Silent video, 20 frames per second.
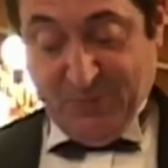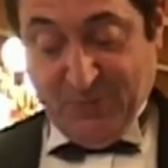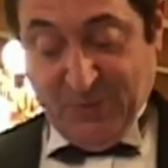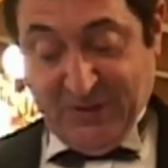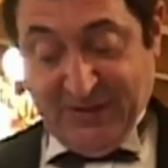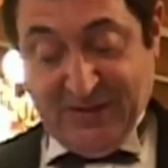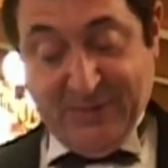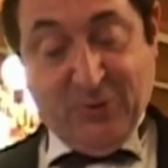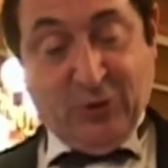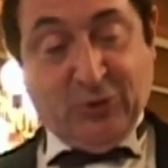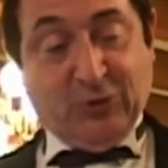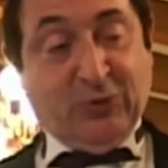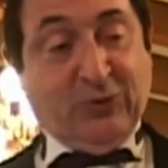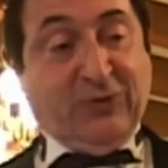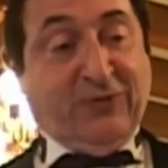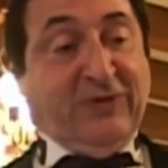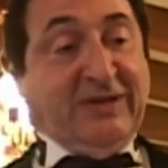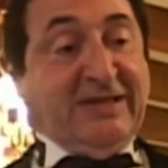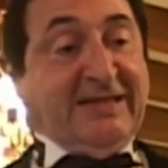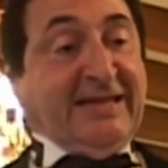petit morceau
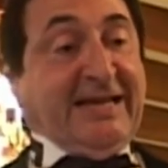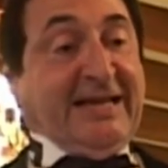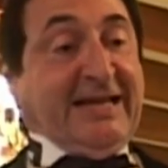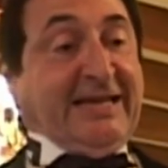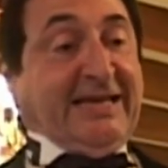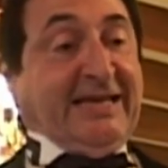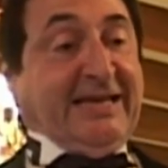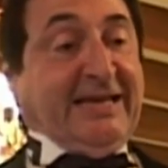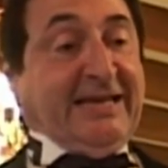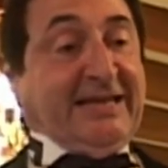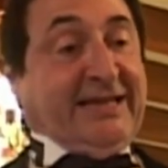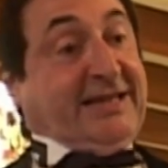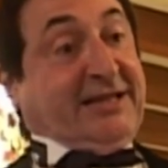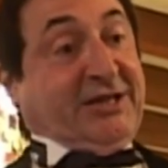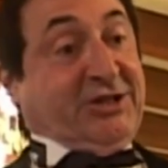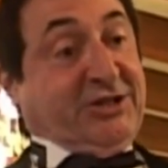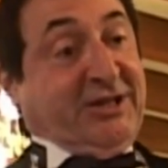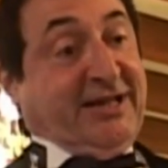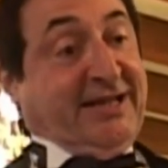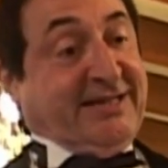de ficelle qui est
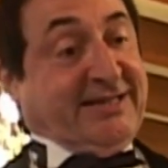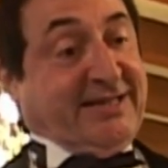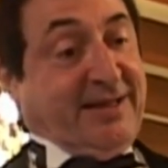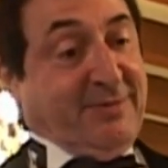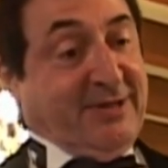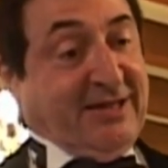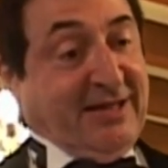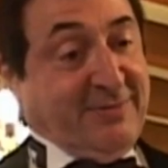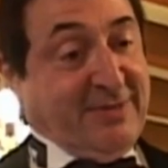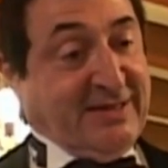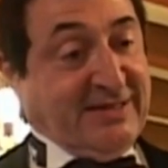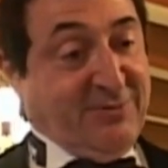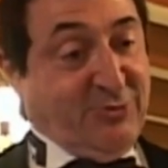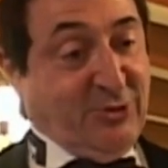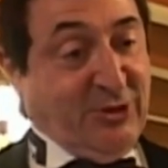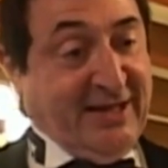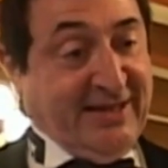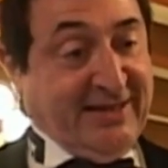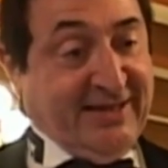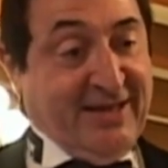attaché à l'extrémité de ma
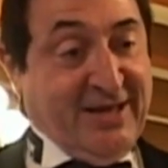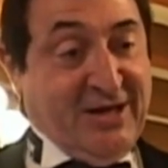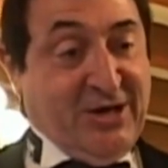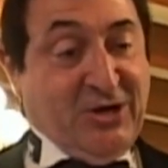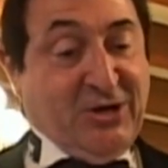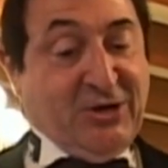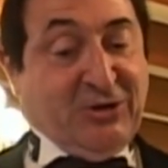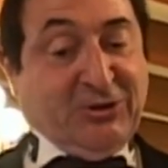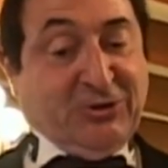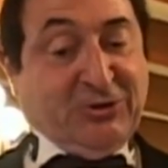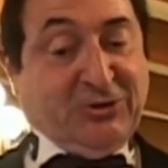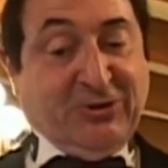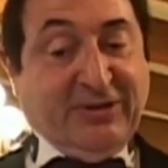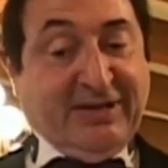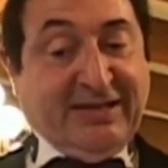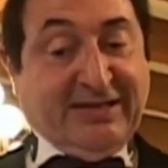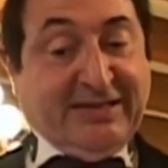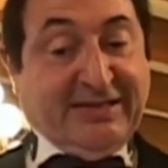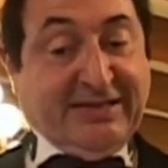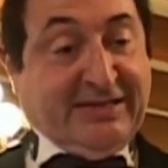zibounette, je
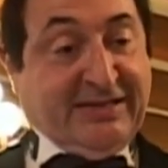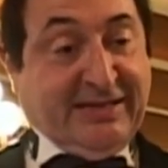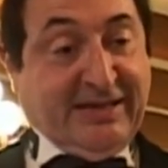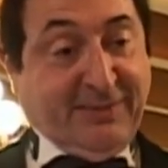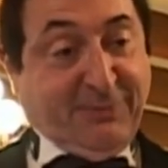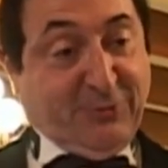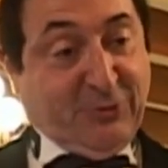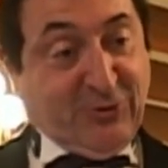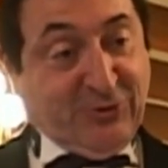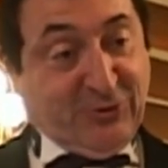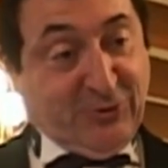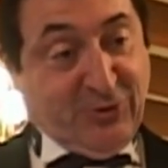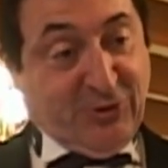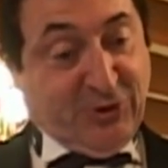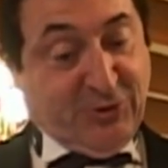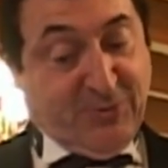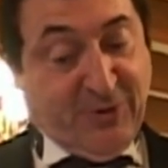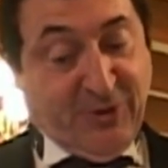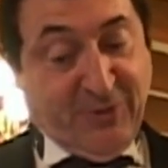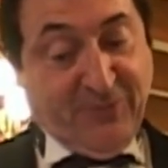l'extirpe de son
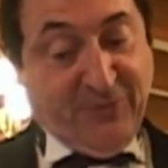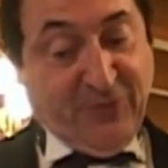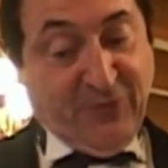logement.